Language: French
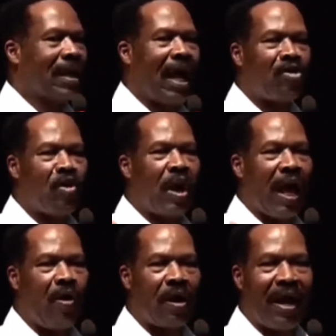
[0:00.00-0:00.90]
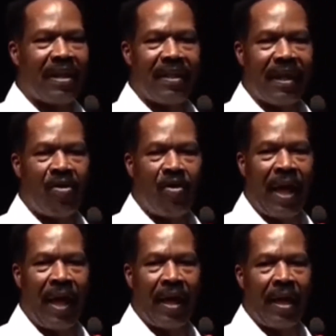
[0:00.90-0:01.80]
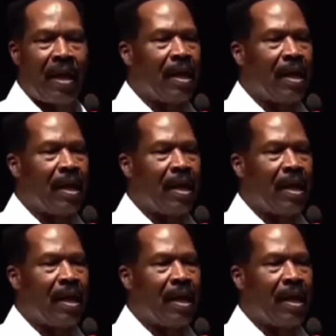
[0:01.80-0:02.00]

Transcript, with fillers: Et quand on a organisé Kona,